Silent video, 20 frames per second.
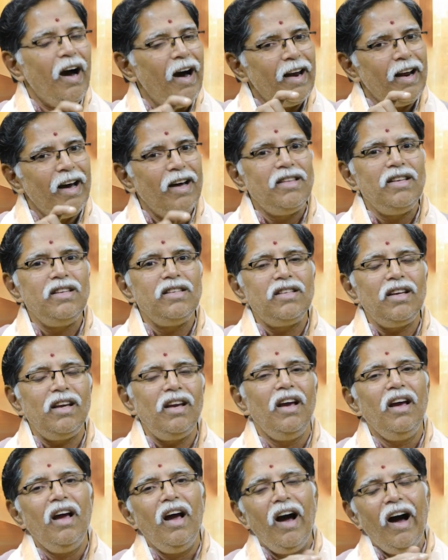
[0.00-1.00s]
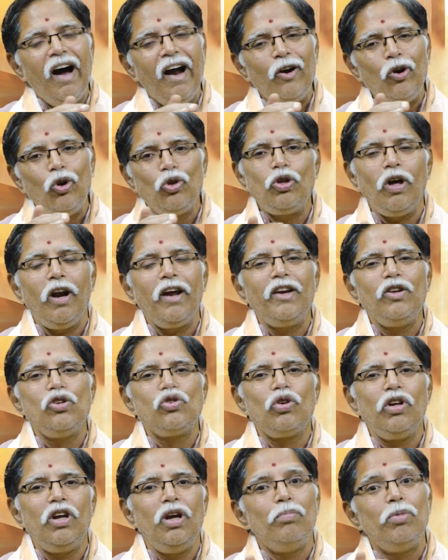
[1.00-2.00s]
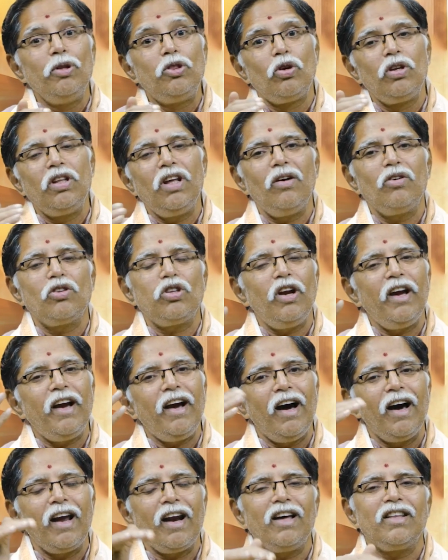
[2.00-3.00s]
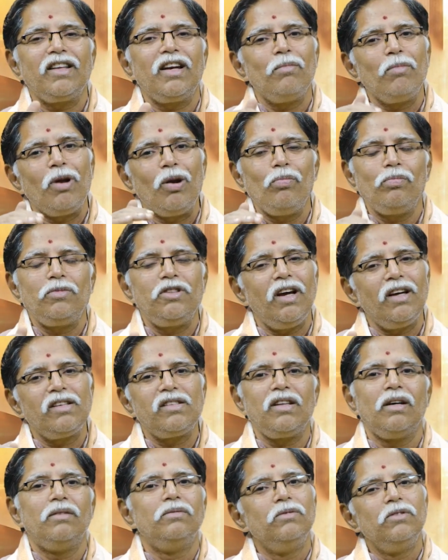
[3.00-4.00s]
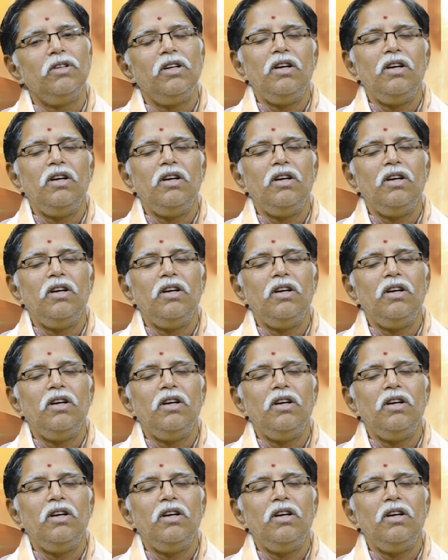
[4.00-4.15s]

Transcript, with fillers: ఆరాధించి ఆ అడ్డు తొలగించుకుని పితృదేవతల యొక్క ఆరాధన మనం చేస్తాం